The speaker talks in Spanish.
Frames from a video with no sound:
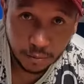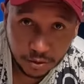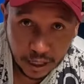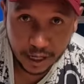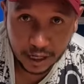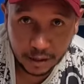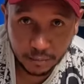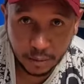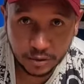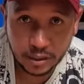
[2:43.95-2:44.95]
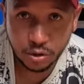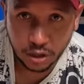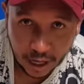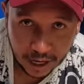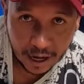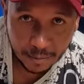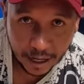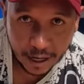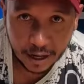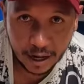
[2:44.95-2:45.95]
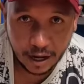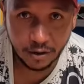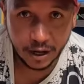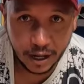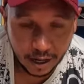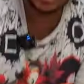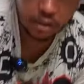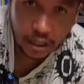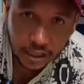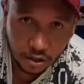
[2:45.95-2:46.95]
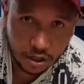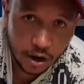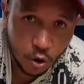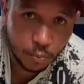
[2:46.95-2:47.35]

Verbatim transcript: Vamos a ir, vamos a esconder la cámara a la hora de ir donde el señor que